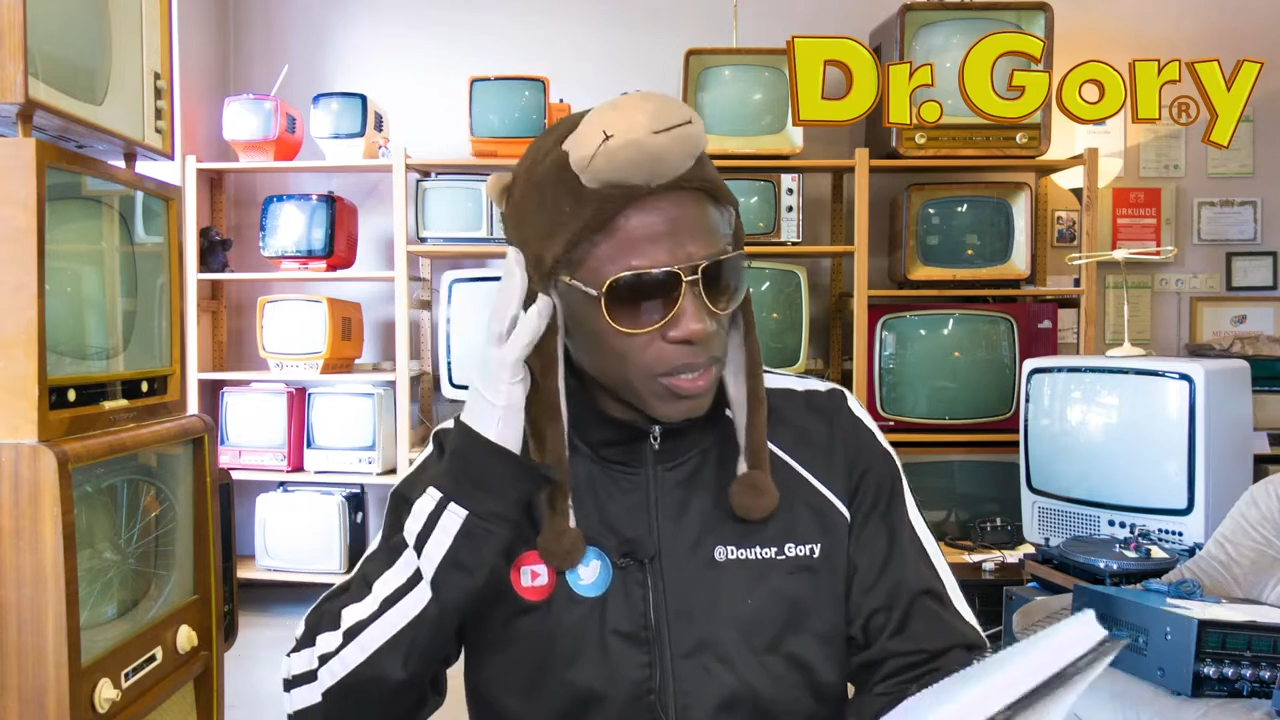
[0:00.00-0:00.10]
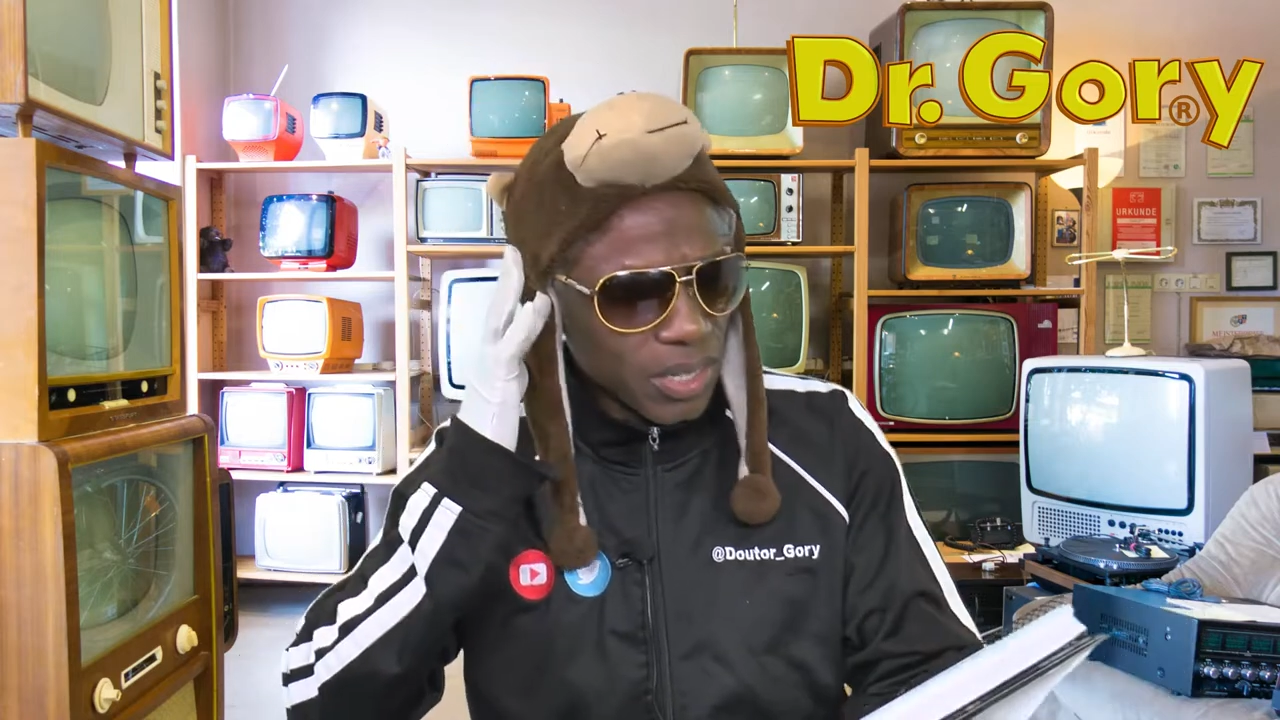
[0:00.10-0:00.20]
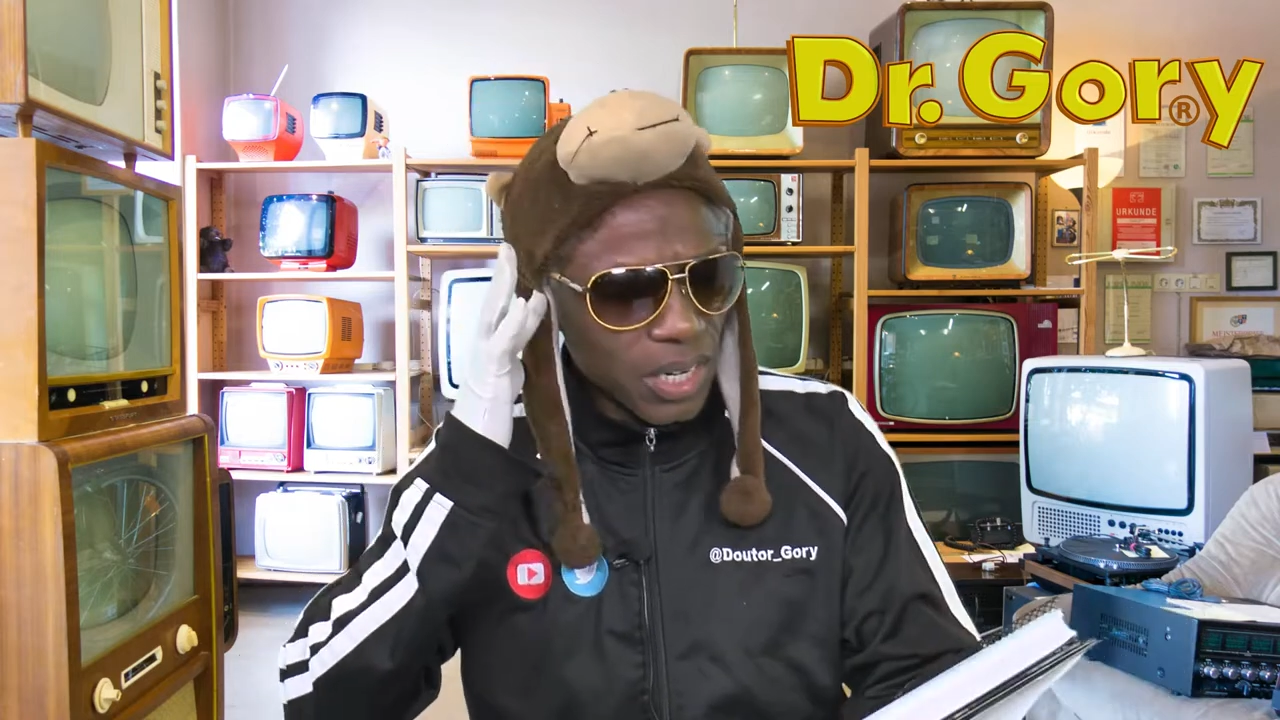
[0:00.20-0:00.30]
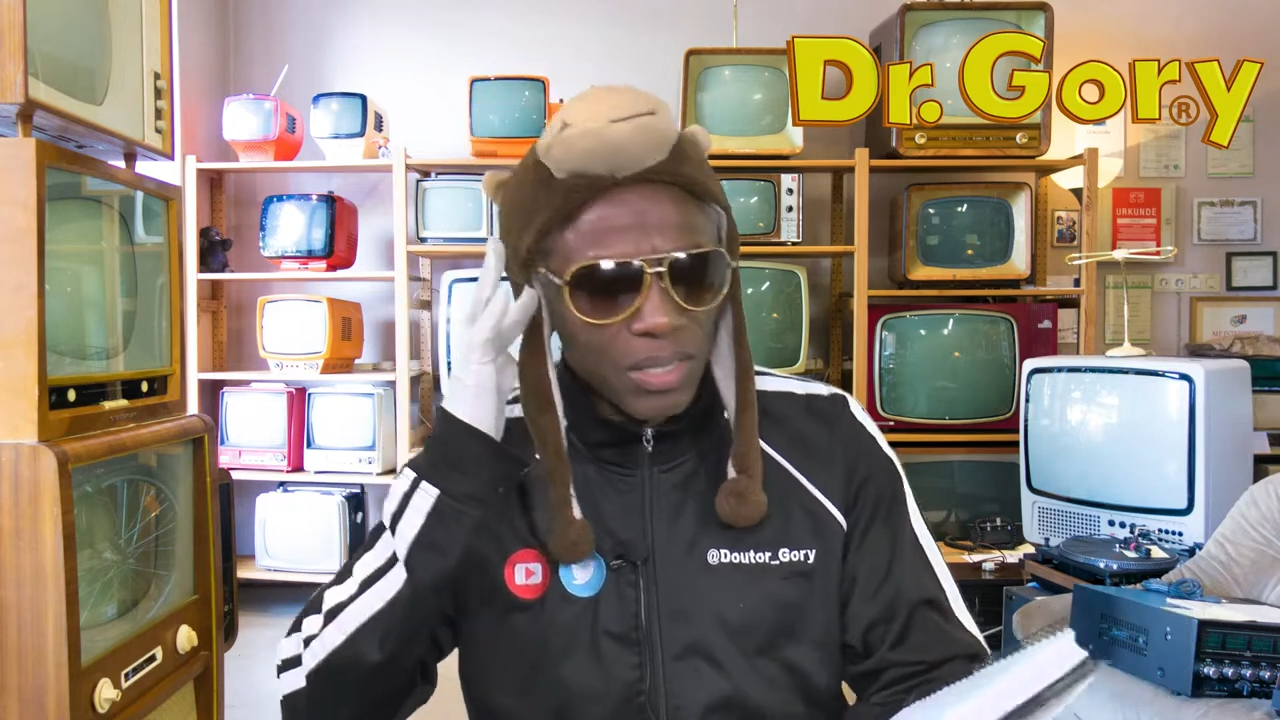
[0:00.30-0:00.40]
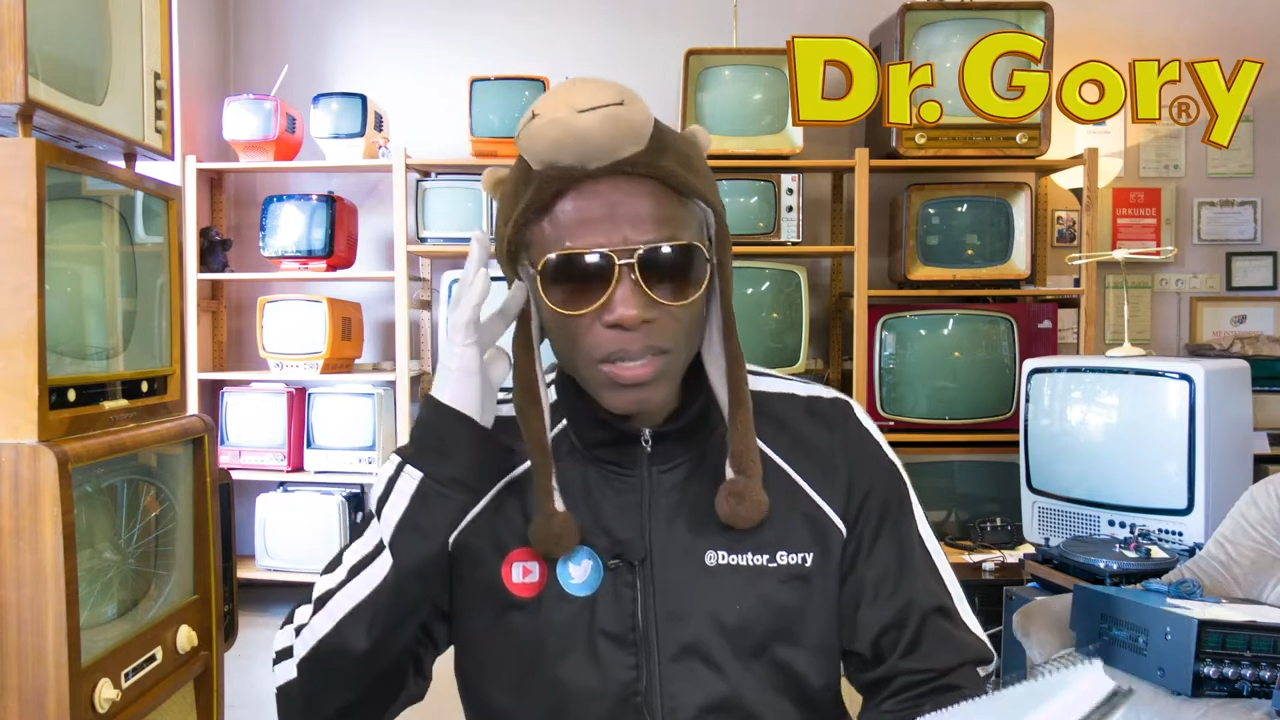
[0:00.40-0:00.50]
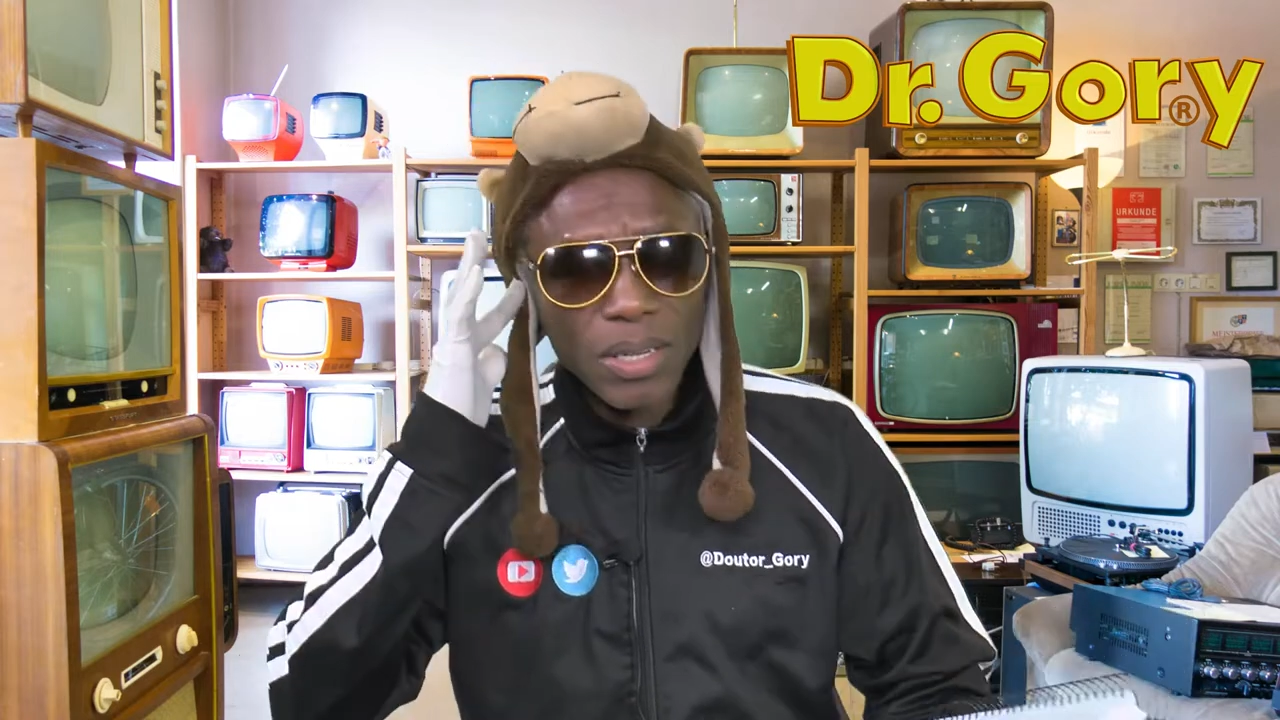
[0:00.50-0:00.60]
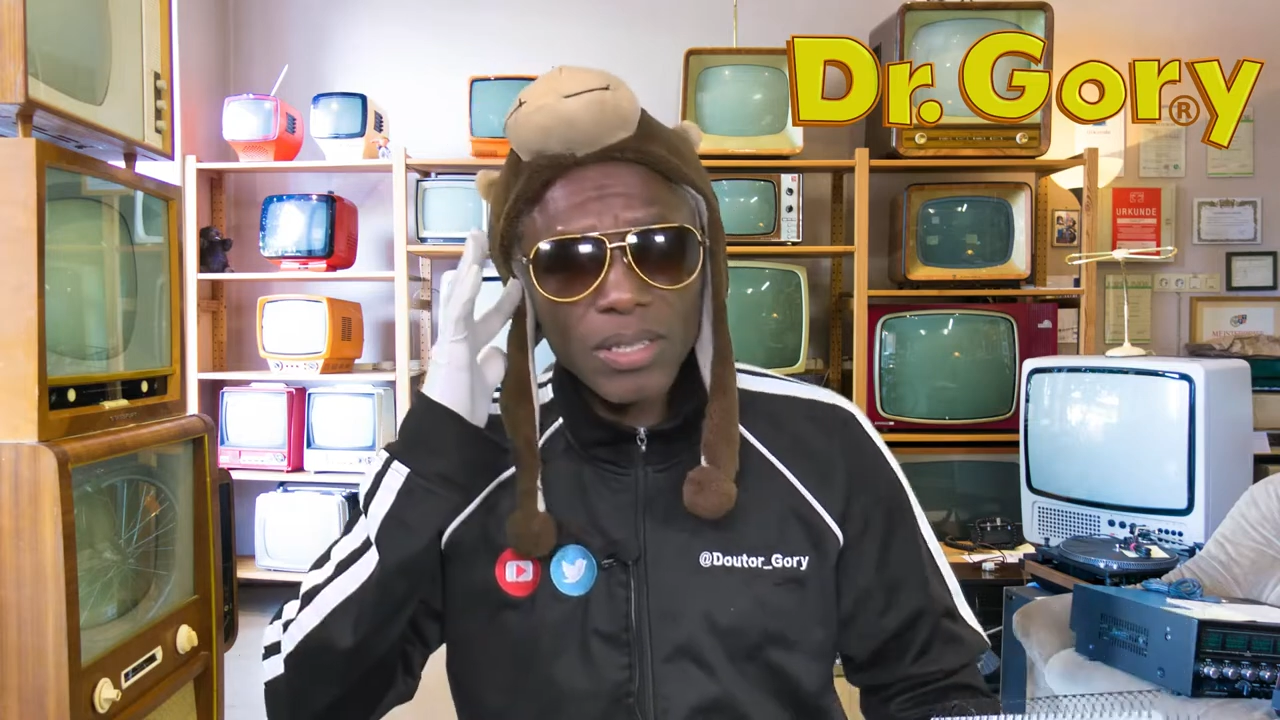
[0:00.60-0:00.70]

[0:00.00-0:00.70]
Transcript: Essas crianças,